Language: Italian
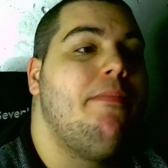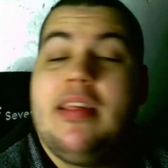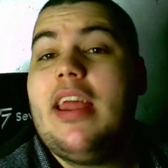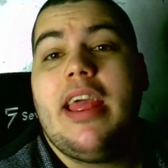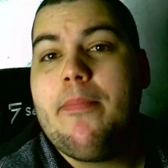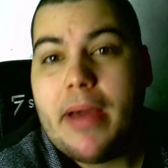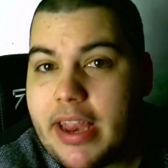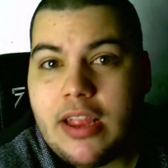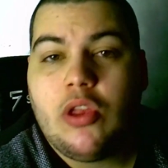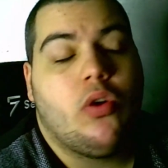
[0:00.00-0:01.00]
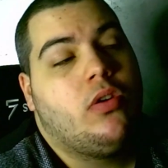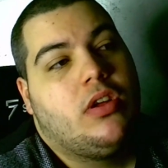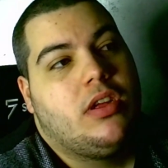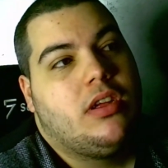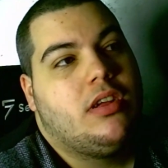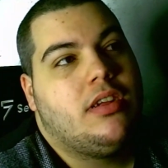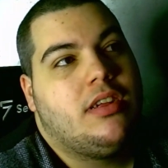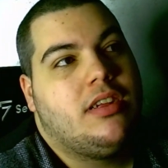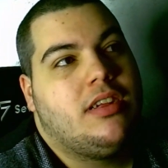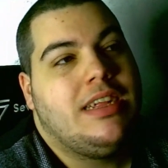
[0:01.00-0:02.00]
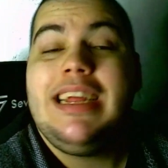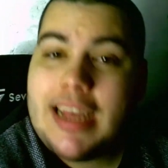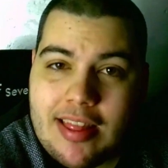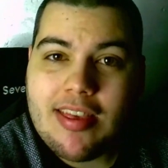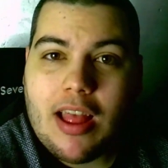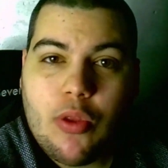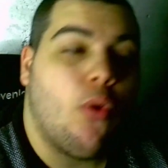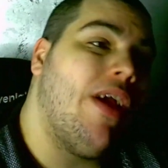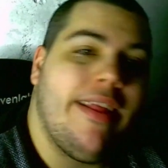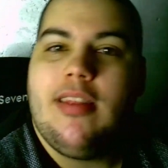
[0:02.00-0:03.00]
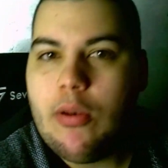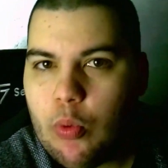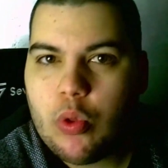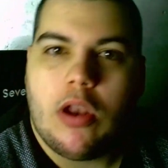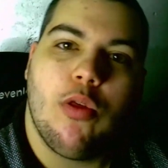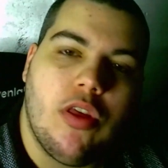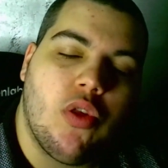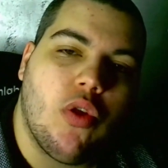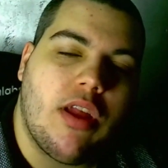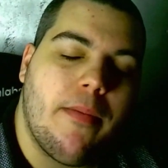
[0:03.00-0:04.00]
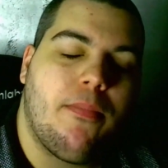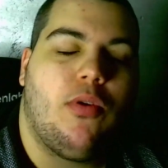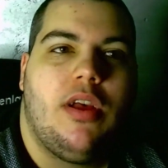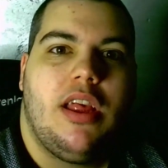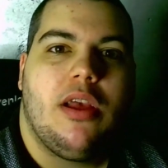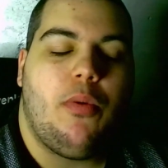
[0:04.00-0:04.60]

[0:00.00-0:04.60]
mi sarei parecchio eh, incazzato e deluso allo stesso tempo.